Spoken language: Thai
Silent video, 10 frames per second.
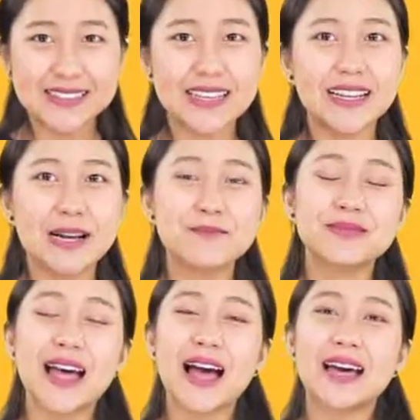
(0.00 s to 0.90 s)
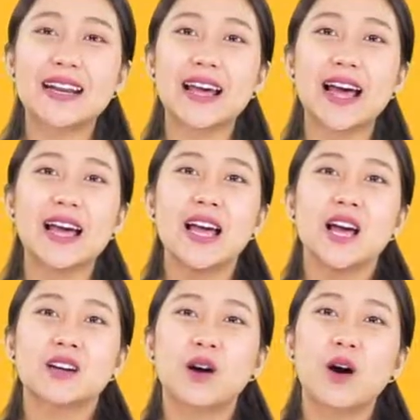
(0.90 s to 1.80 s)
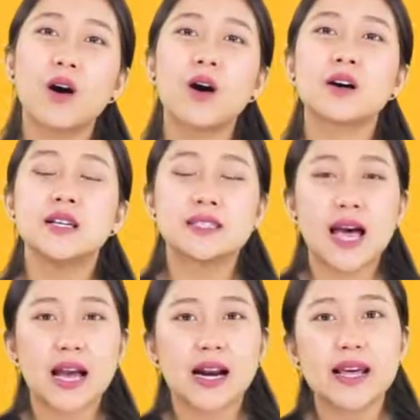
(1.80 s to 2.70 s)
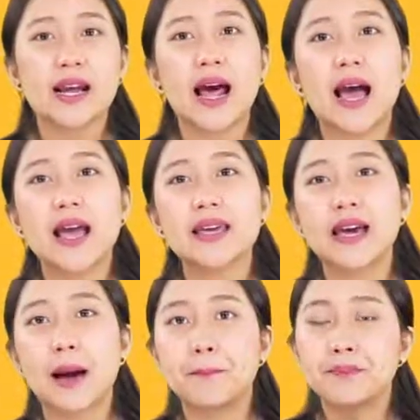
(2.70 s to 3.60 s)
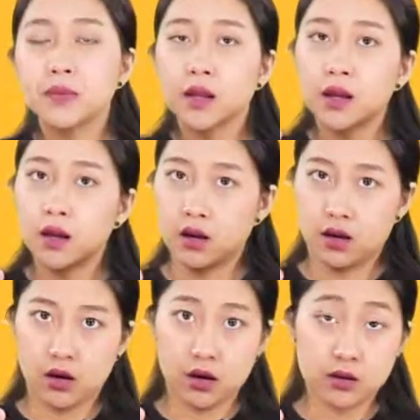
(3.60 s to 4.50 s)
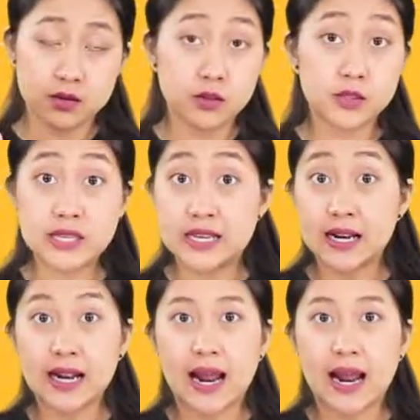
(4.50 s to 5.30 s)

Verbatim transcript: สีน้ำตาลนะคะก็จะคล้ายๆกับสีห